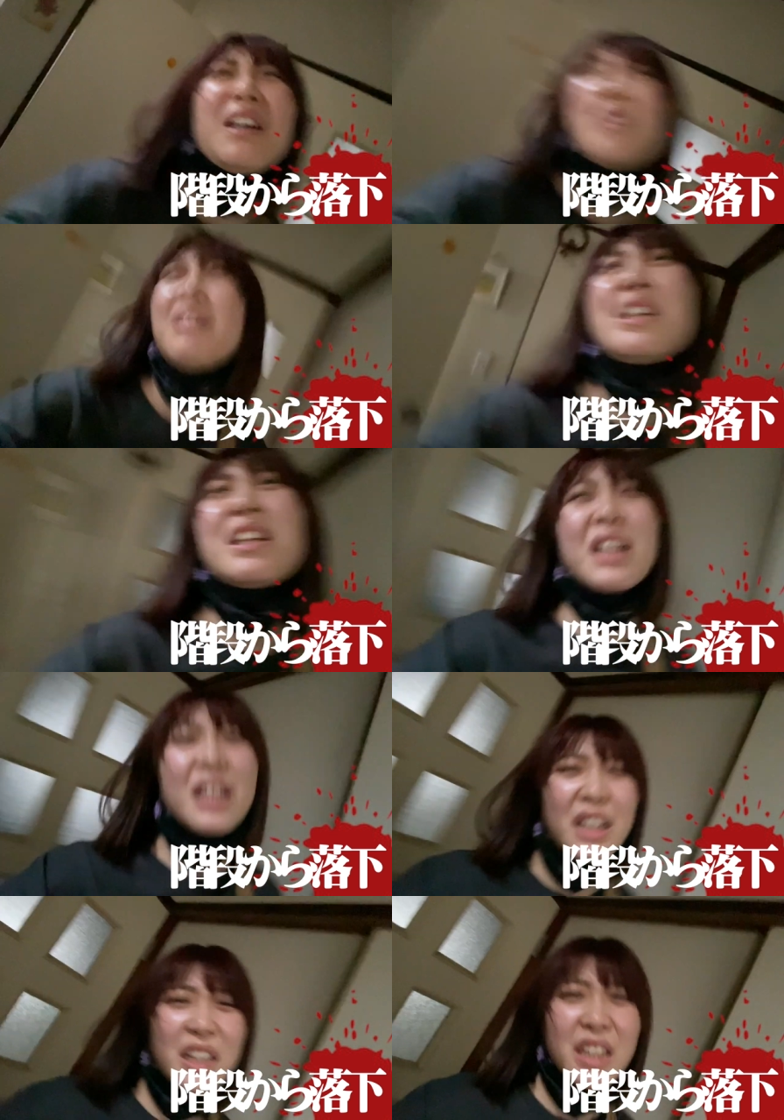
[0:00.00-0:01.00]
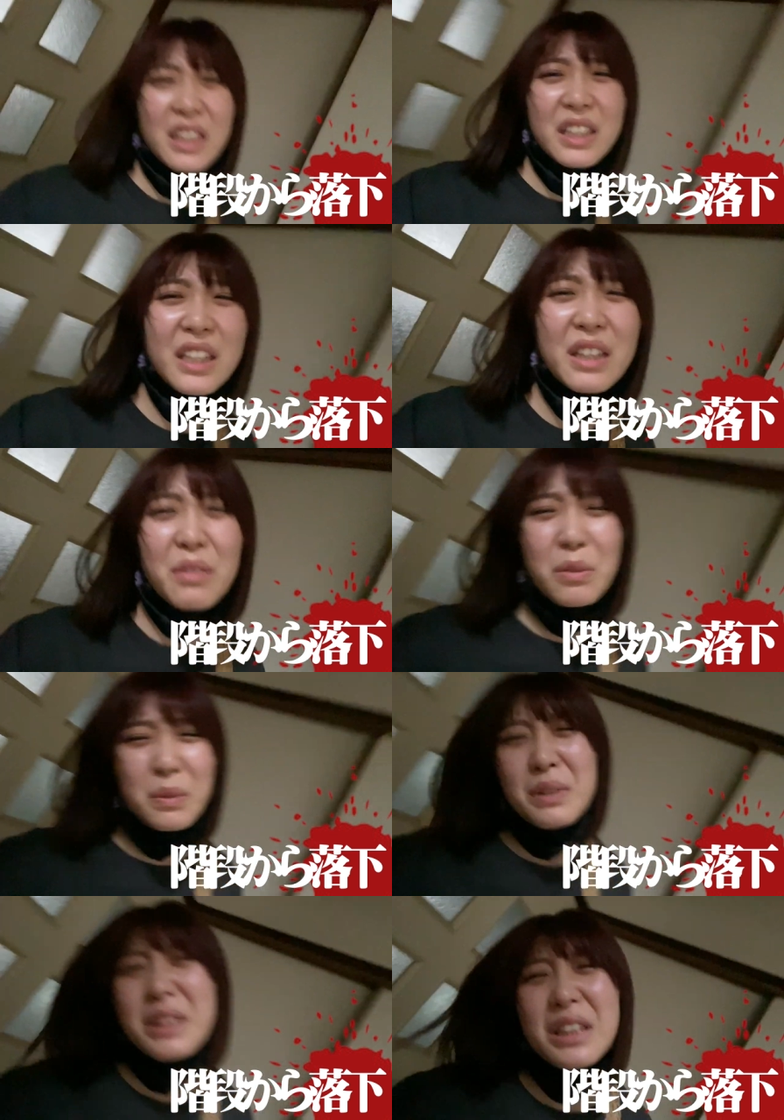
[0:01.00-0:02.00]
マジ体痛い。もう
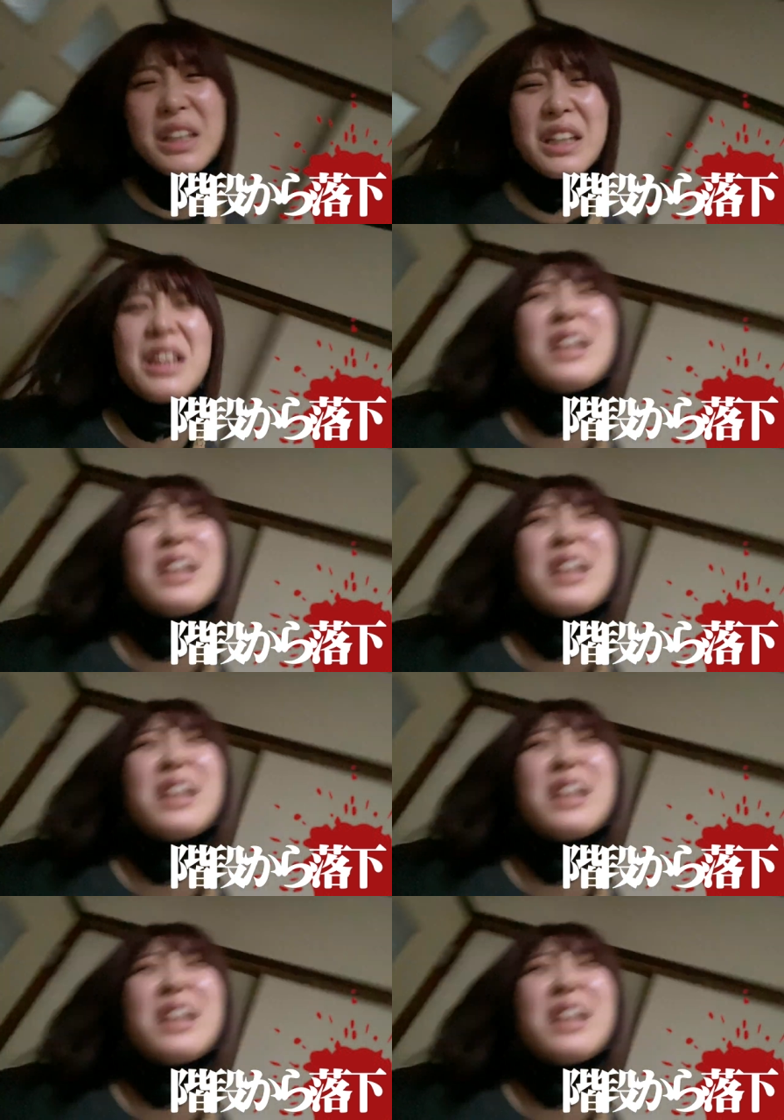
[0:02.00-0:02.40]
無理行けば